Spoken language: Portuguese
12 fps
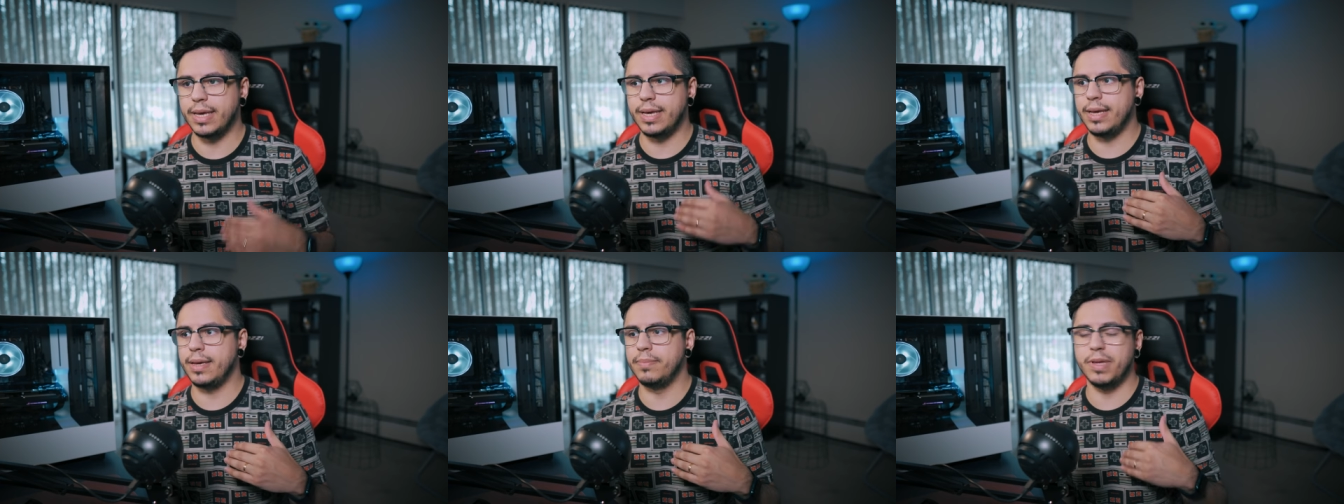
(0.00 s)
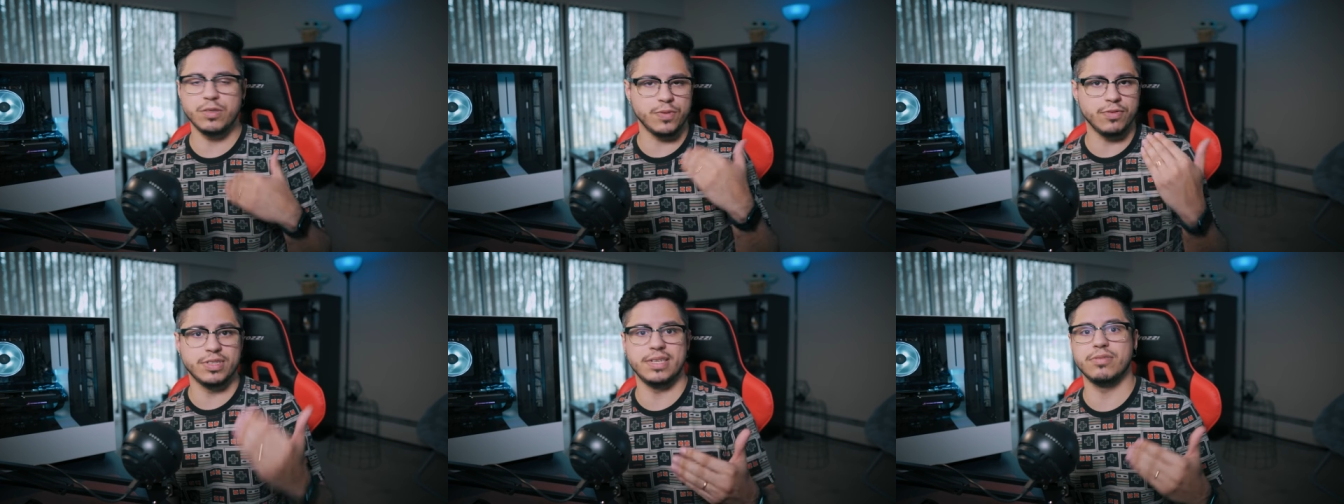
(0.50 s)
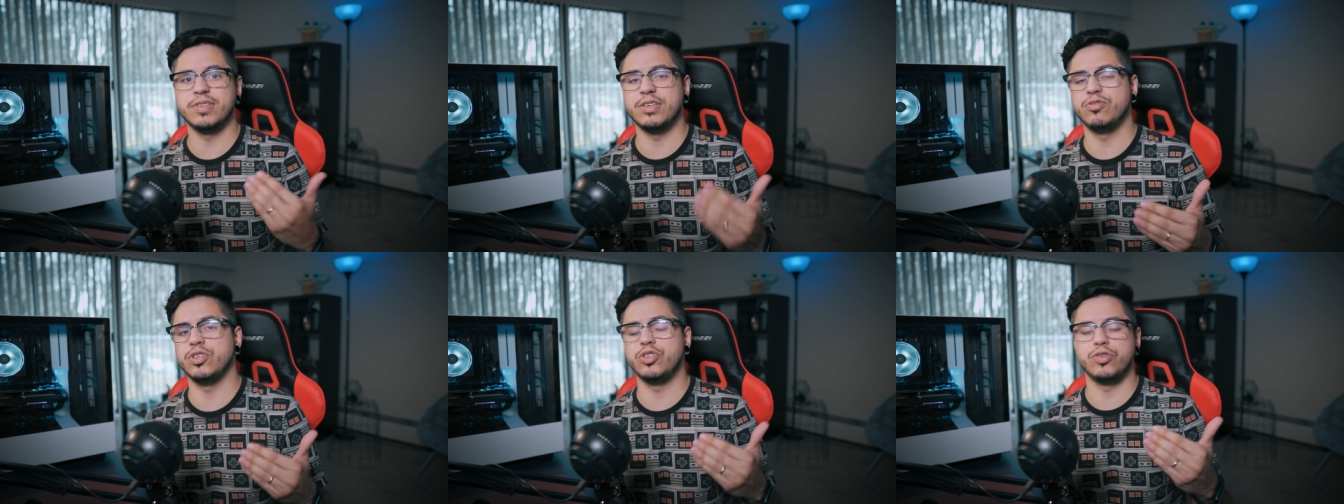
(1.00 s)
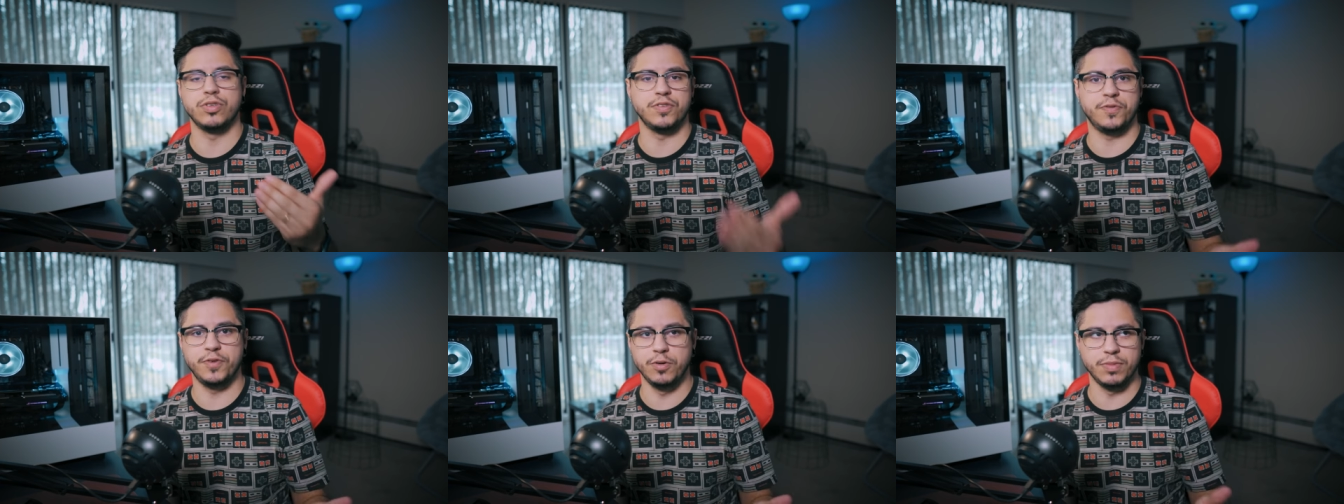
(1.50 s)
E mesmo que você não seja editor de
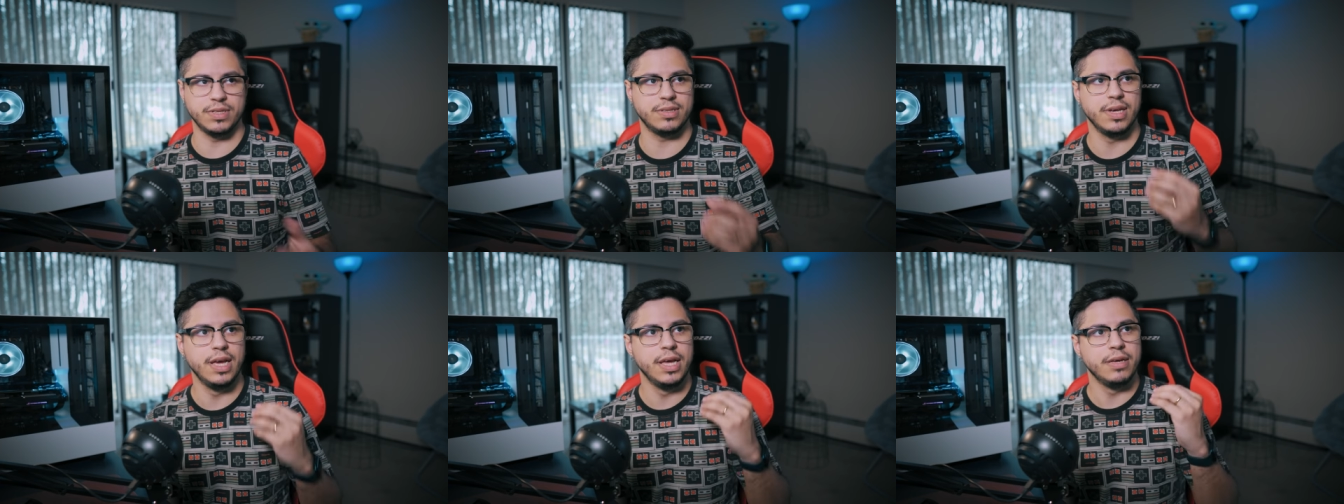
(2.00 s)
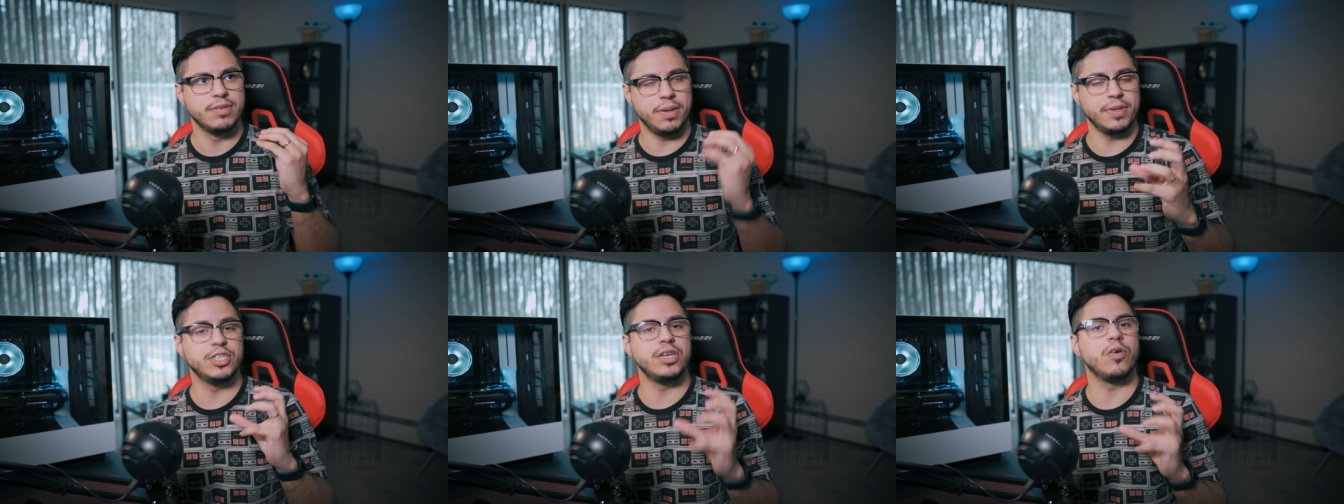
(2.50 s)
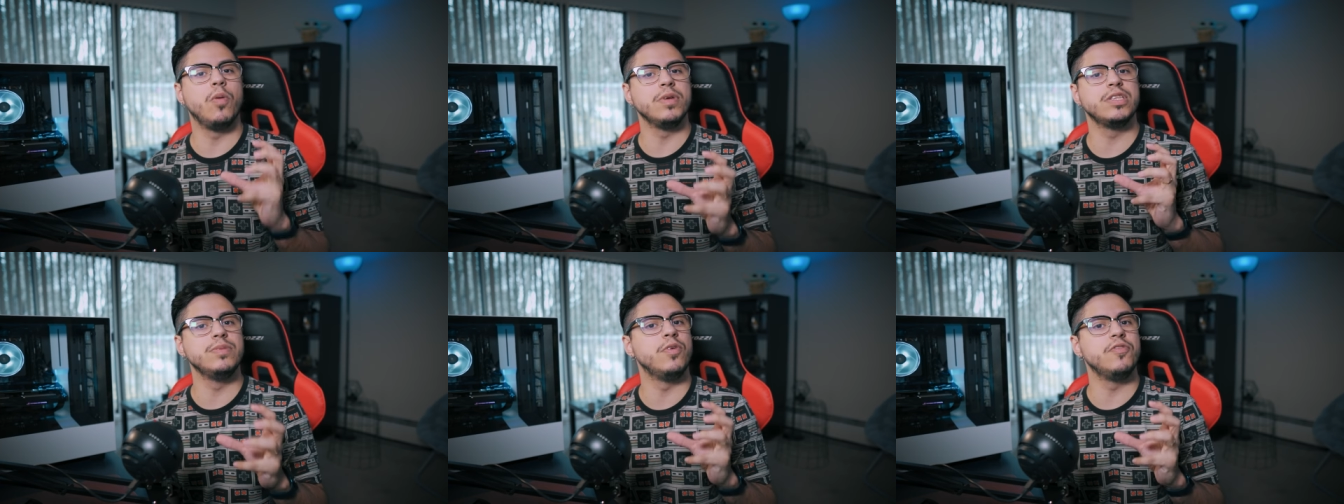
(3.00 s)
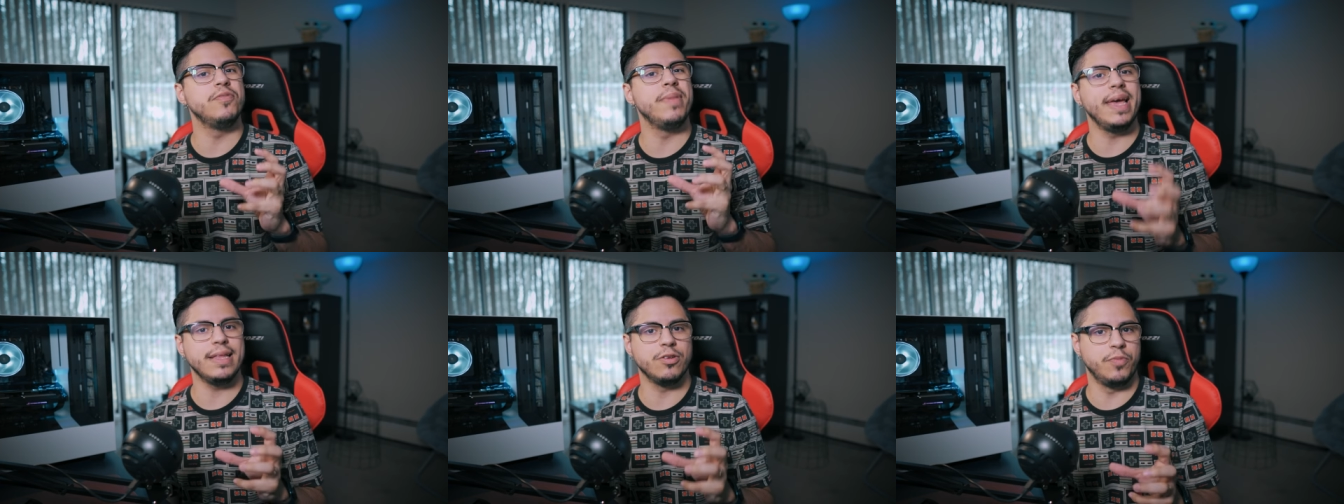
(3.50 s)
filmes, você imagina como esse
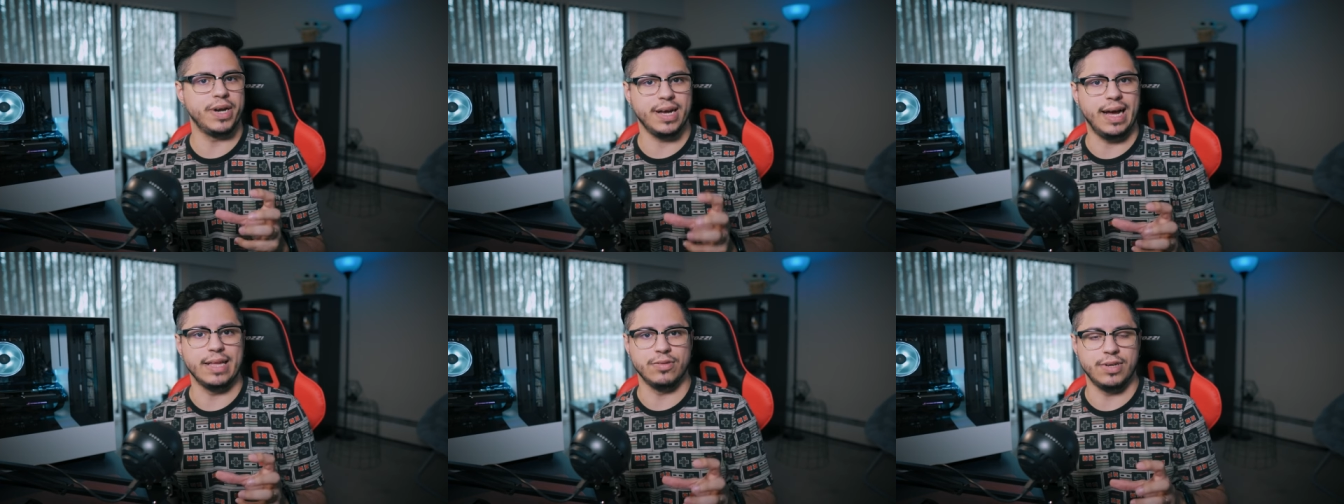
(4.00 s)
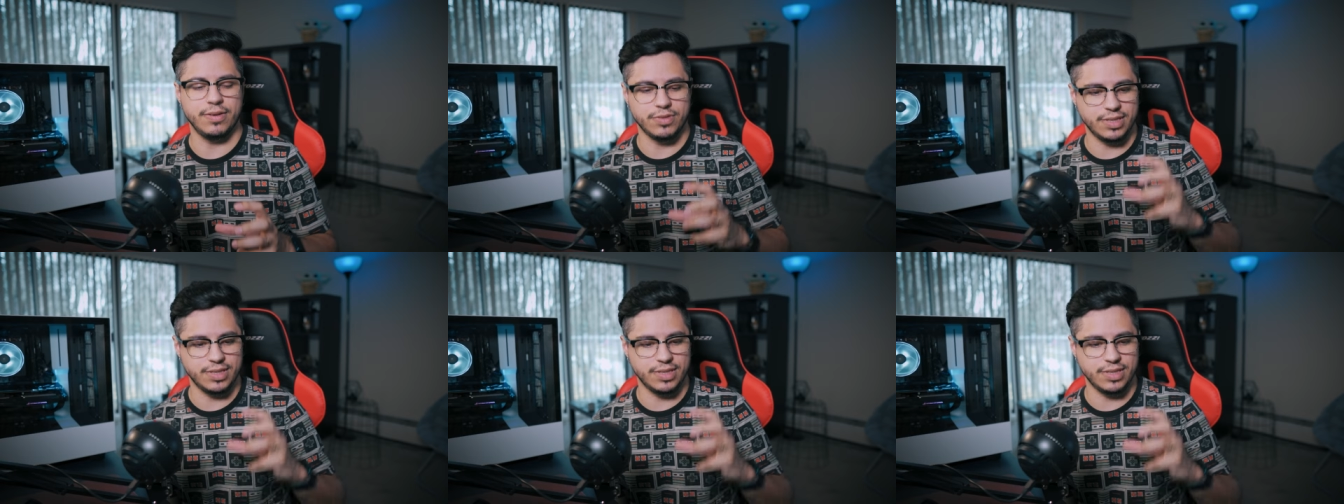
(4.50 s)
movimento o mercado, né?